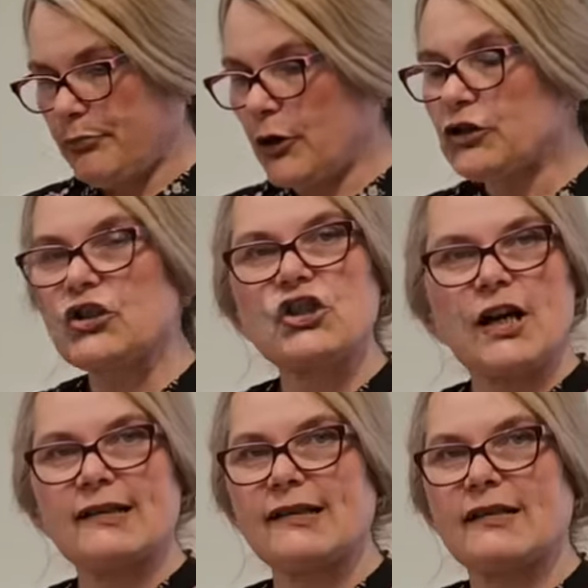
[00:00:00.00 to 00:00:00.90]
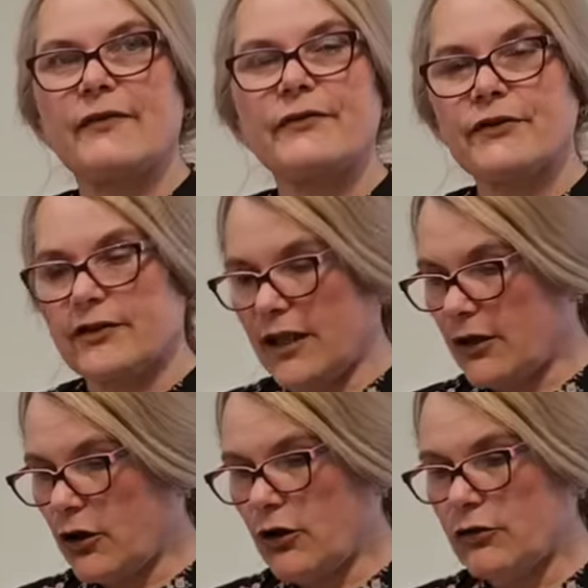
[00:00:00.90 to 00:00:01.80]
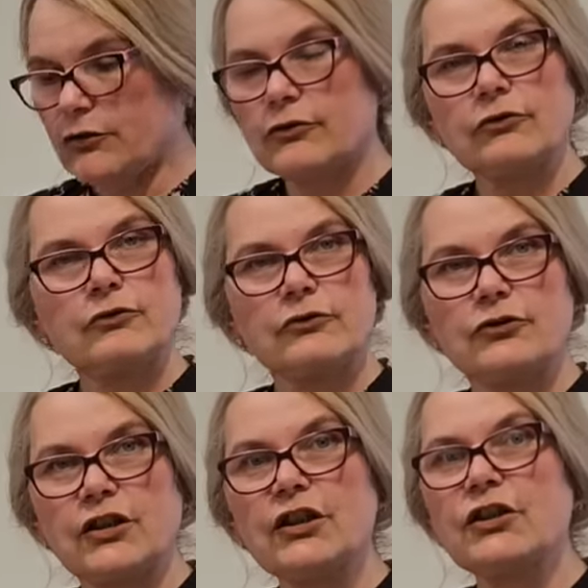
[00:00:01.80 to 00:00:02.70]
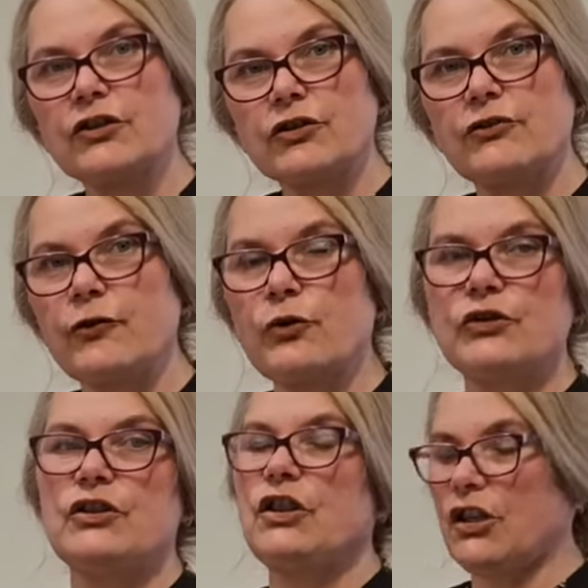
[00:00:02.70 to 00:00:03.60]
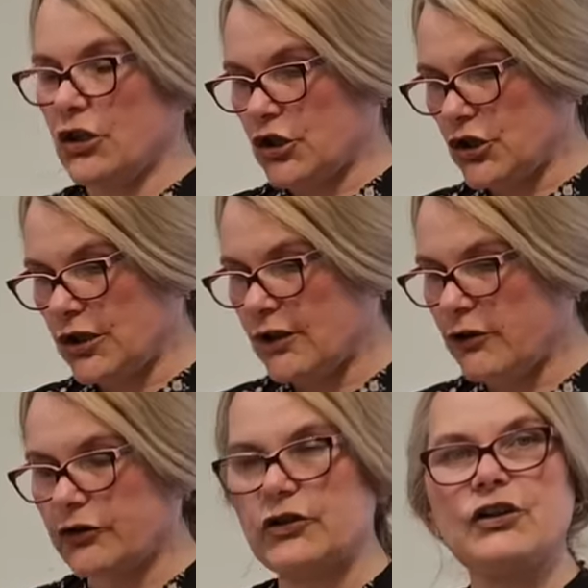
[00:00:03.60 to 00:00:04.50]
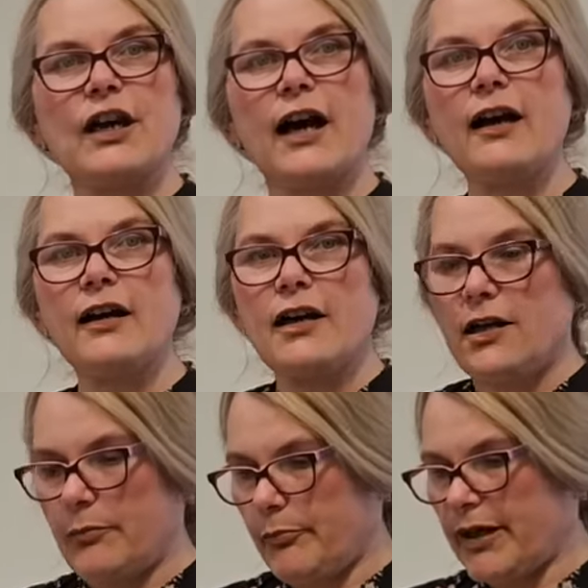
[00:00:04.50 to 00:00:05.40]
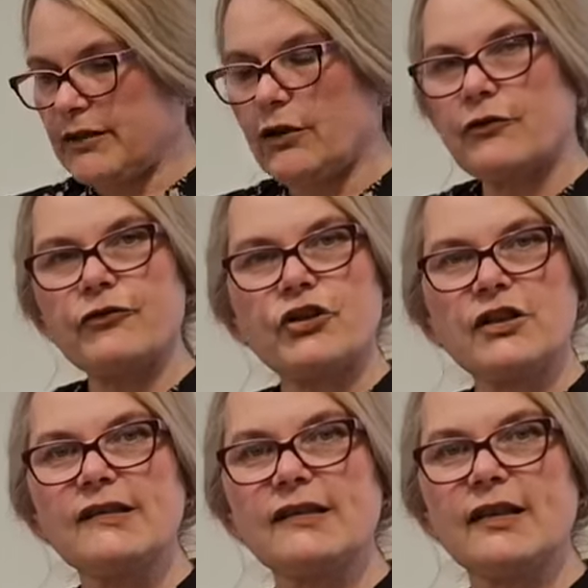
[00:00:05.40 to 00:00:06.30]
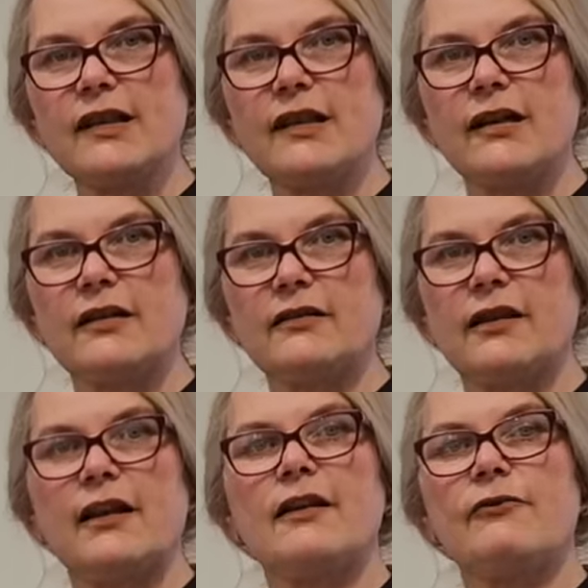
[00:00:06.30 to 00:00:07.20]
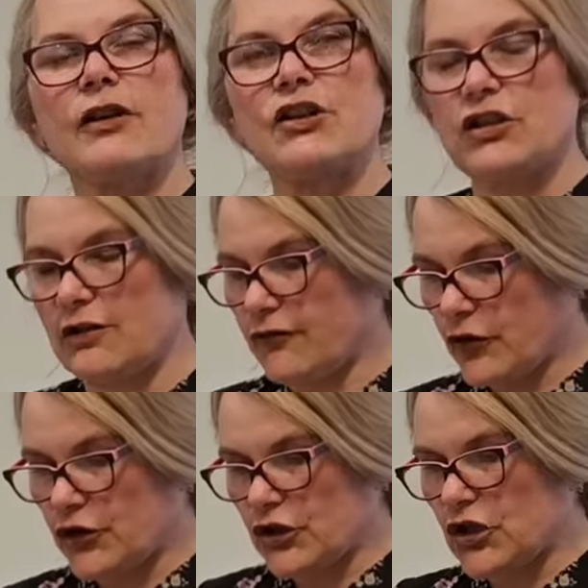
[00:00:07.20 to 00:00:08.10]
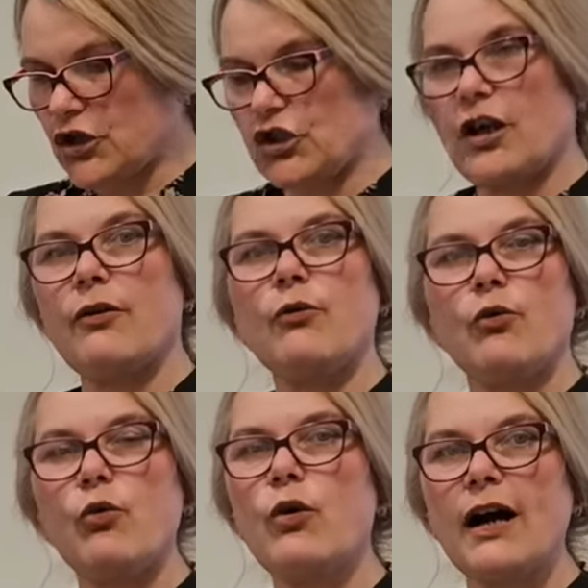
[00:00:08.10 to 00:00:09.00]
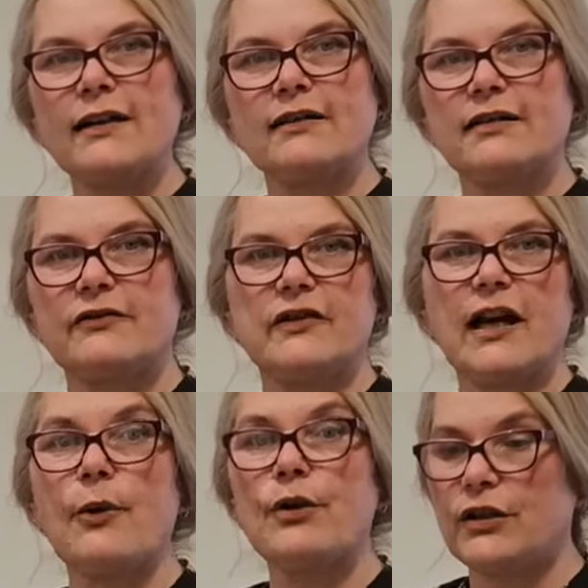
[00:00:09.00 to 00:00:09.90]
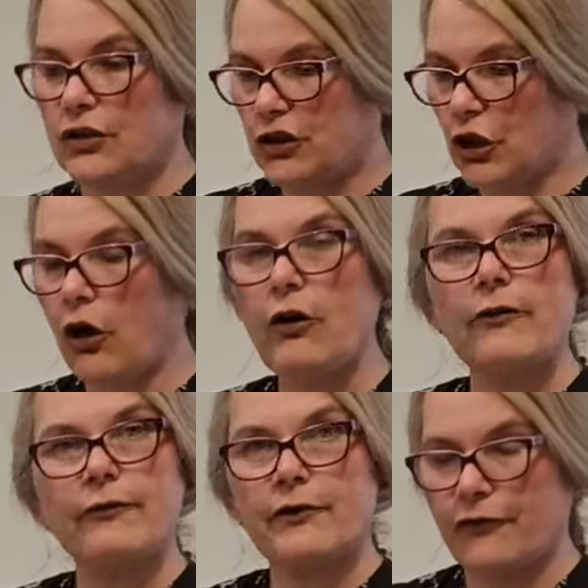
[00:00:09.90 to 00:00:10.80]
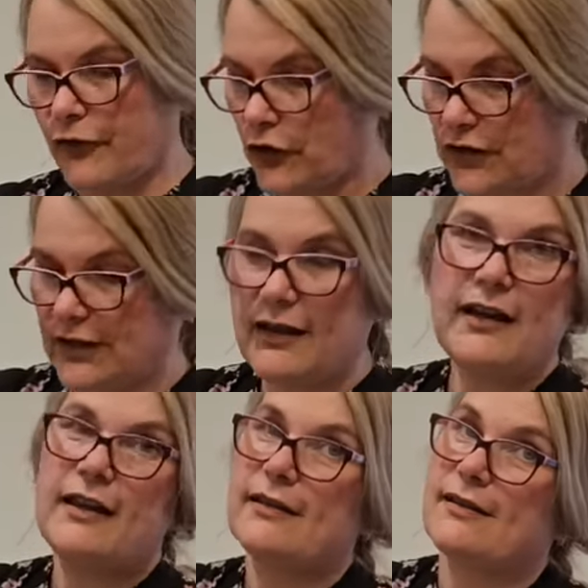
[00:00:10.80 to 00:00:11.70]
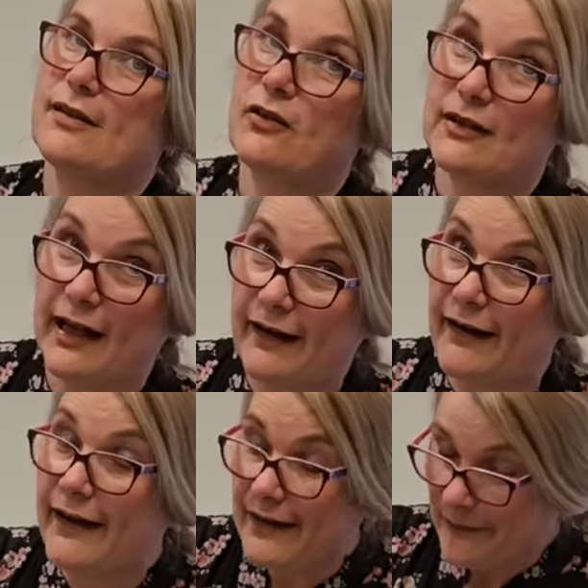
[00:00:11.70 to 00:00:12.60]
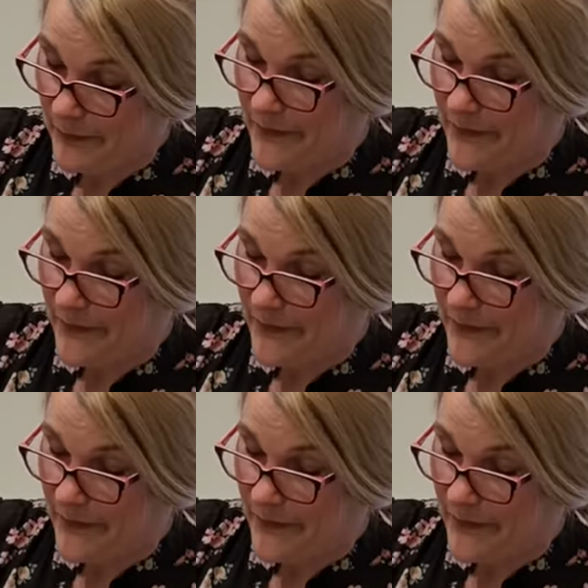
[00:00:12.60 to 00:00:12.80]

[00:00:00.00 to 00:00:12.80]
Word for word: Podczas tego tych dwóch dni czy tego dnia będą wszystkie te właściwości się uaktywniały do wody. Co dalej?